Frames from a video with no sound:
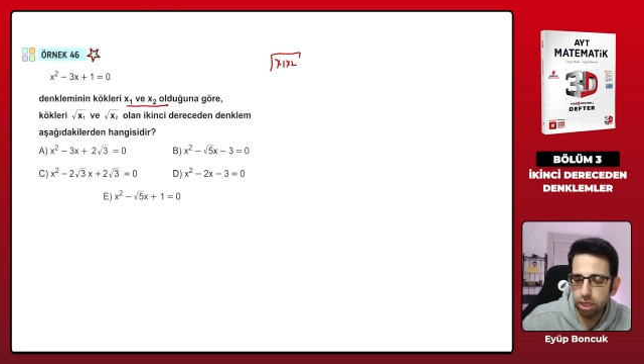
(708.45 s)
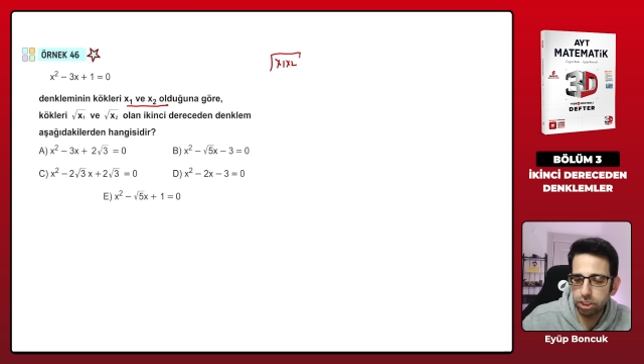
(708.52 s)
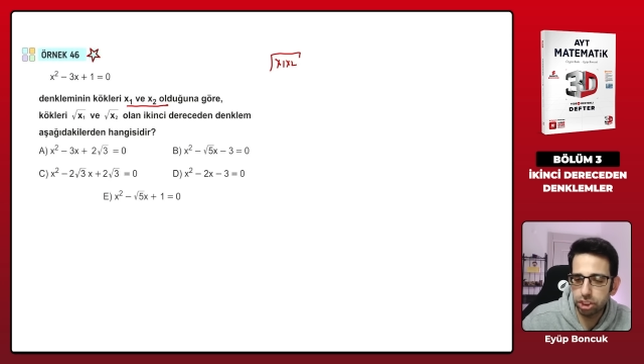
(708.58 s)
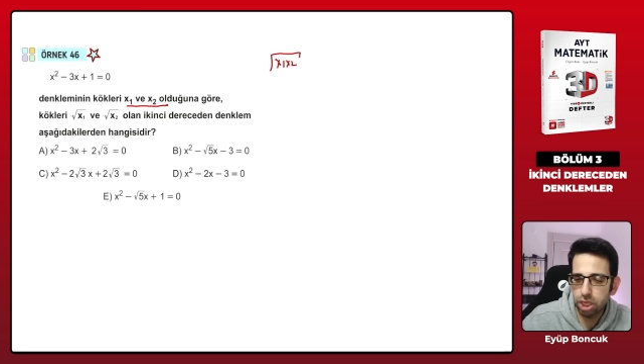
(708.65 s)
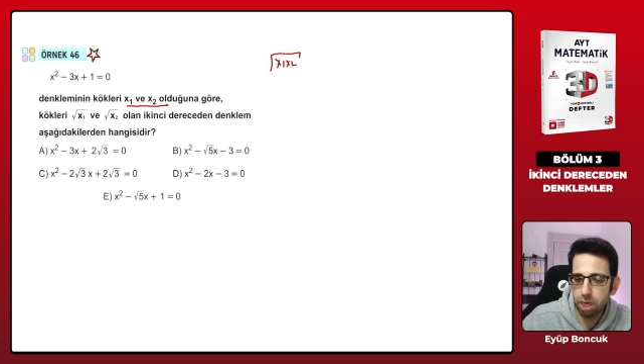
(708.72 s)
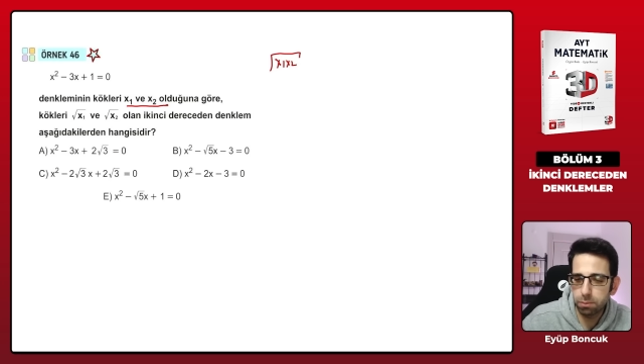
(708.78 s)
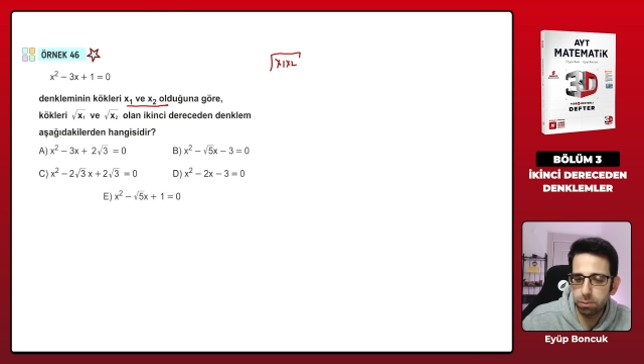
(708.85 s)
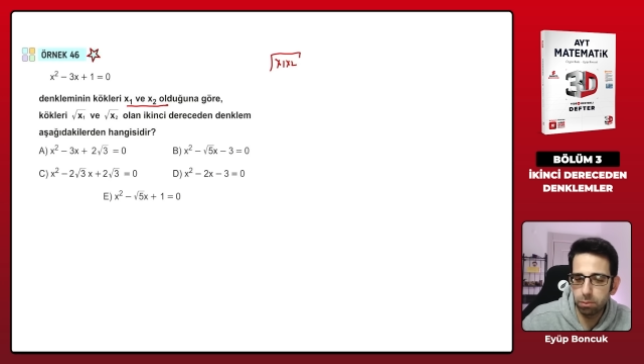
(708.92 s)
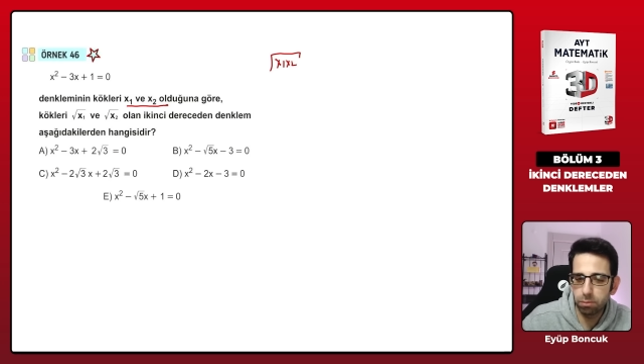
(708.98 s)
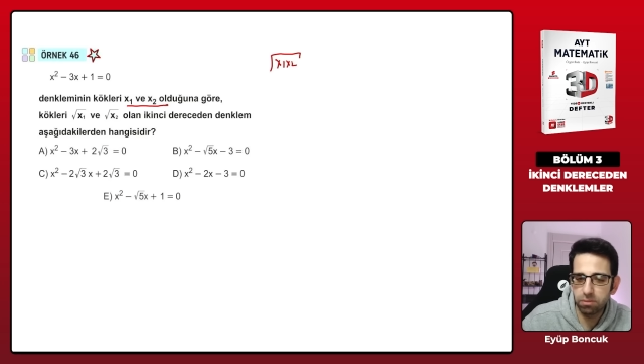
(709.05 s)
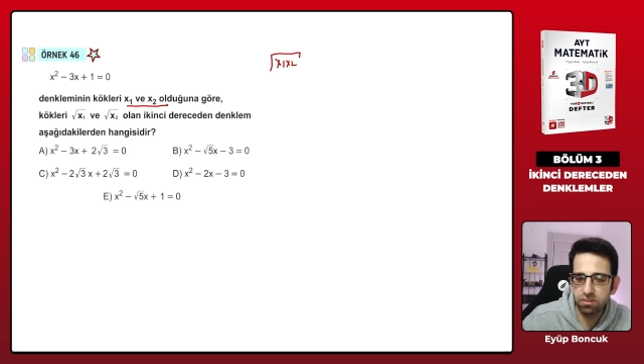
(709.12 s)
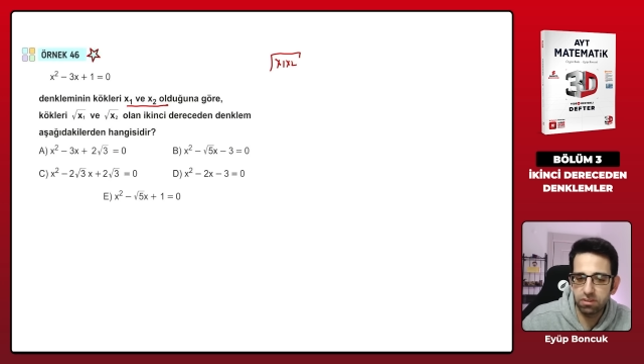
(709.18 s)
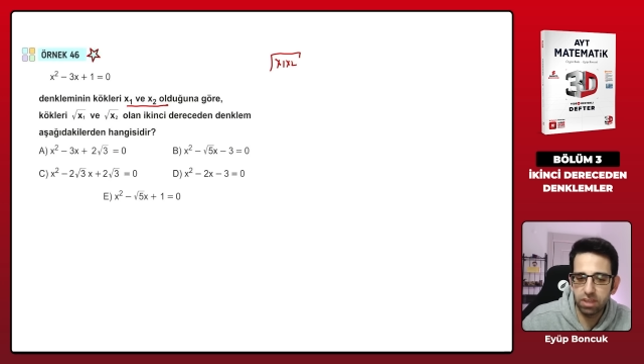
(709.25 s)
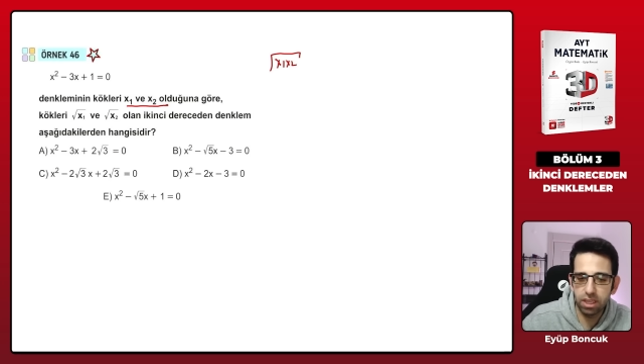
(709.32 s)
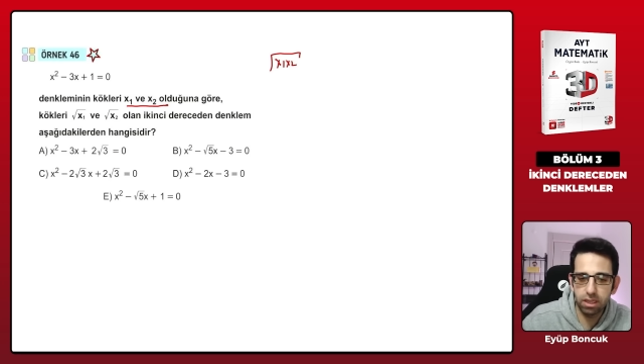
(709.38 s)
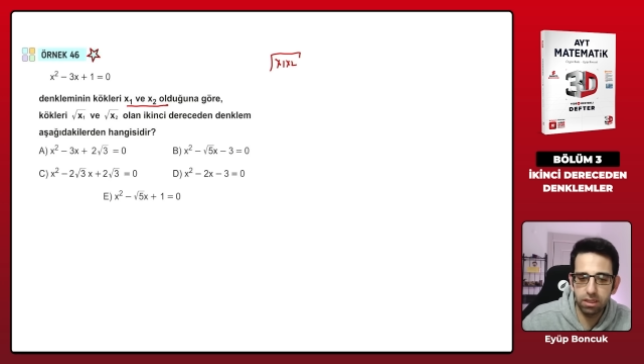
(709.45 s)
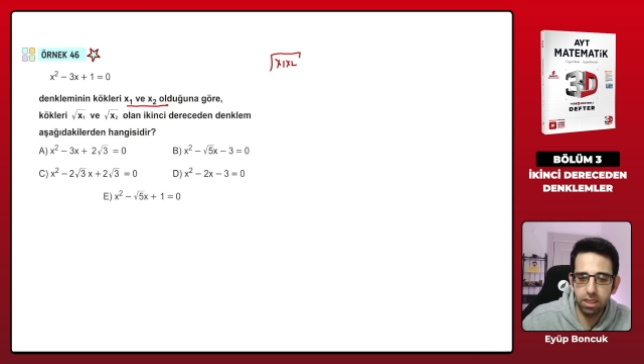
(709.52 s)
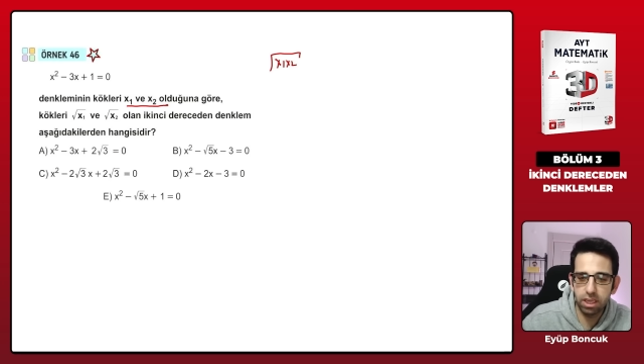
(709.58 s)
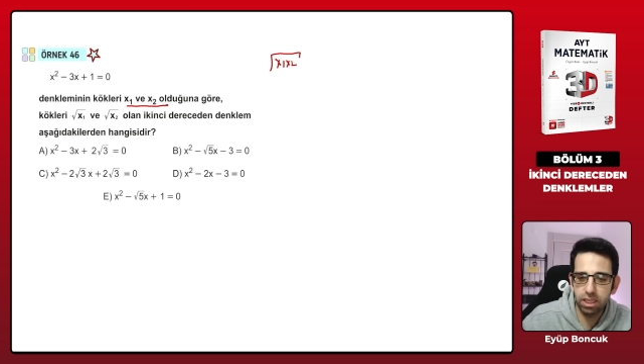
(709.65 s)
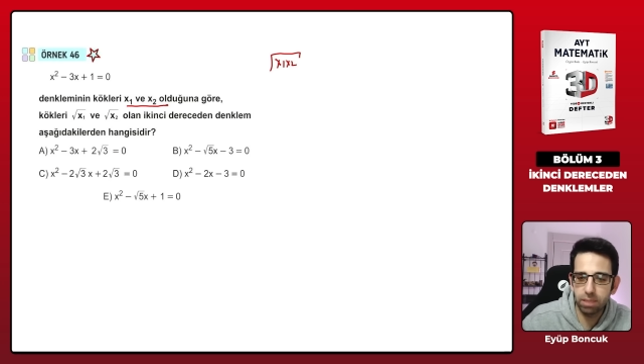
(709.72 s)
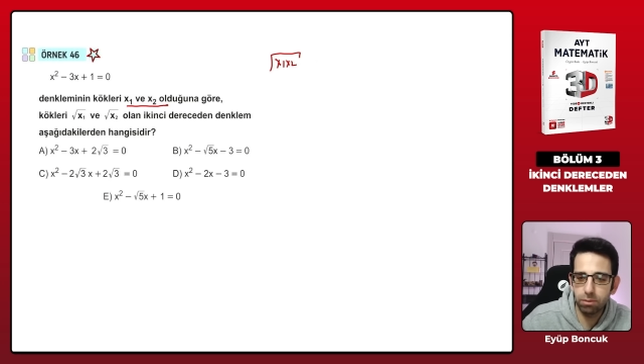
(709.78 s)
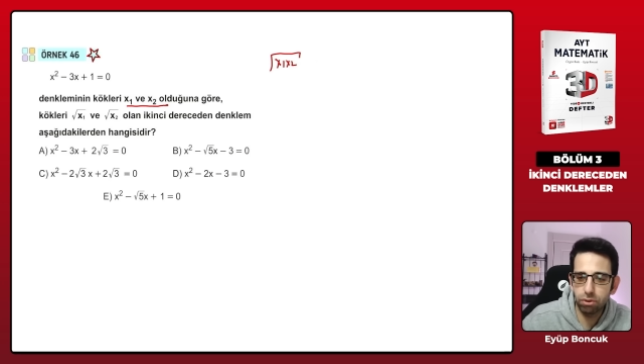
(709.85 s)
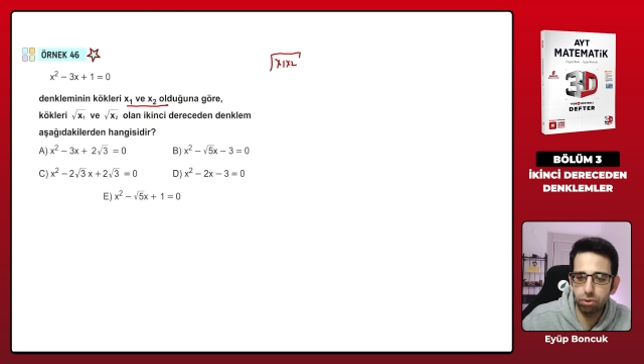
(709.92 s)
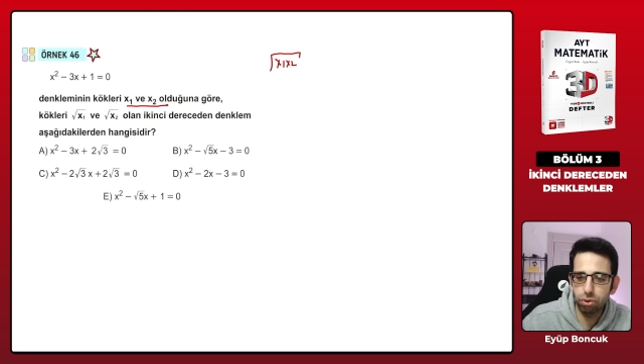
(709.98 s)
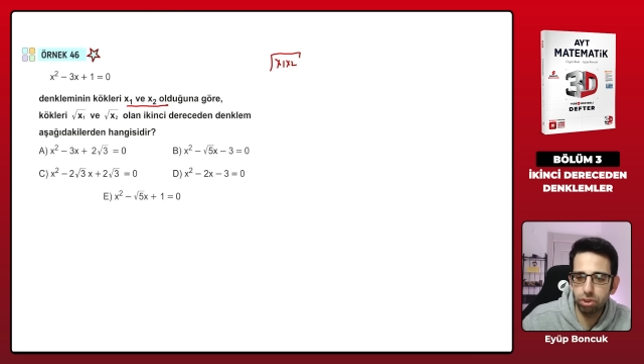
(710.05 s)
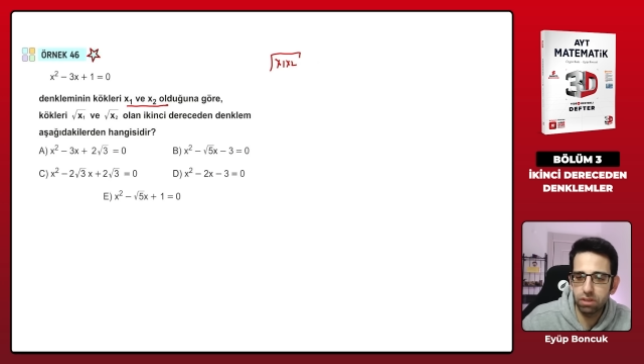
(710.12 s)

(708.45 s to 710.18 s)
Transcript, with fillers: çarpımımız yeni denklemin kök